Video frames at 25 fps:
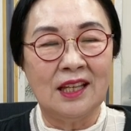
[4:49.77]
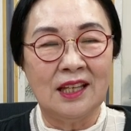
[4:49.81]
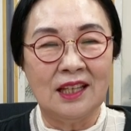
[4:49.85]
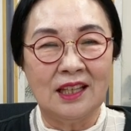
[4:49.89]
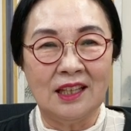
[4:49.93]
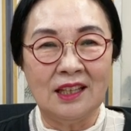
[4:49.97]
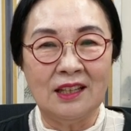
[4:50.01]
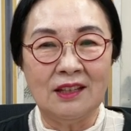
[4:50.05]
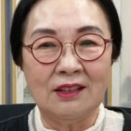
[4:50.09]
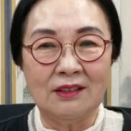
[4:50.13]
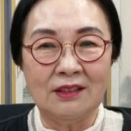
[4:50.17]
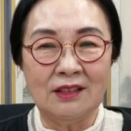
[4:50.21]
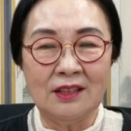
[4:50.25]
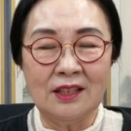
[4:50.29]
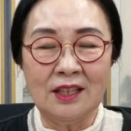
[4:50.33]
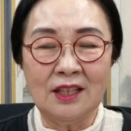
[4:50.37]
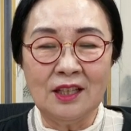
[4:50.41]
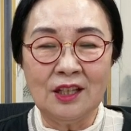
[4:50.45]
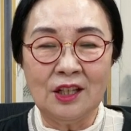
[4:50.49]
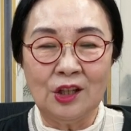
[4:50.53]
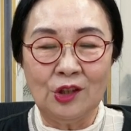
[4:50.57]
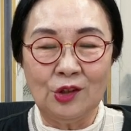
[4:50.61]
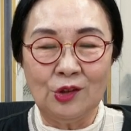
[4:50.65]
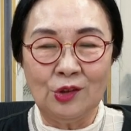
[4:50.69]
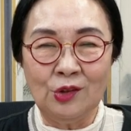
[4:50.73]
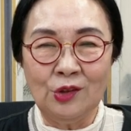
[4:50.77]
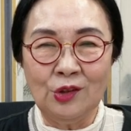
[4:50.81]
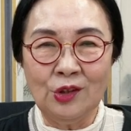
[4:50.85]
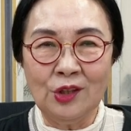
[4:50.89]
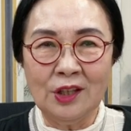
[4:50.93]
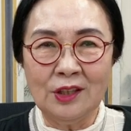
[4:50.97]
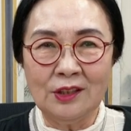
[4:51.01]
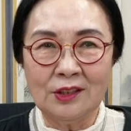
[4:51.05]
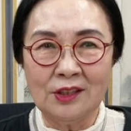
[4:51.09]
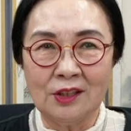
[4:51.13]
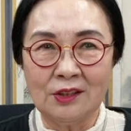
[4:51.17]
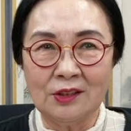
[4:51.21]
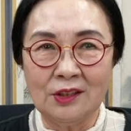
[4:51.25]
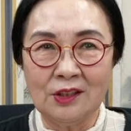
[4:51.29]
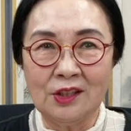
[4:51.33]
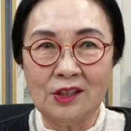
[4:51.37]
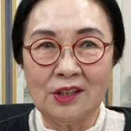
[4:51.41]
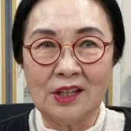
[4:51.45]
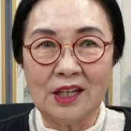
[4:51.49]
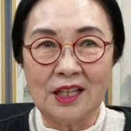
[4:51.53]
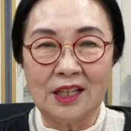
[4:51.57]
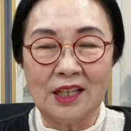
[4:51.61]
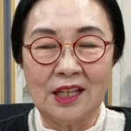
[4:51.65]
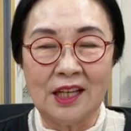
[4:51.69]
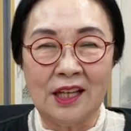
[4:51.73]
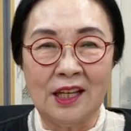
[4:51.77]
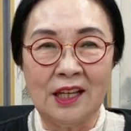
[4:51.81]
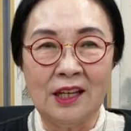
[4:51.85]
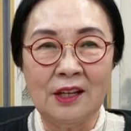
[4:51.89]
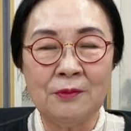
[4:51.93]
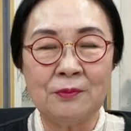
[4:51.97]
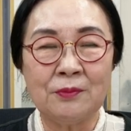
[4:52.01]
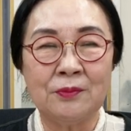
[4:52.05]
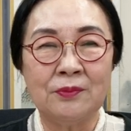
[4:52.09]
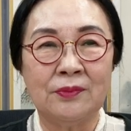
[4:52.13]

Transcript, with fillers: 이것들이 유효적절하게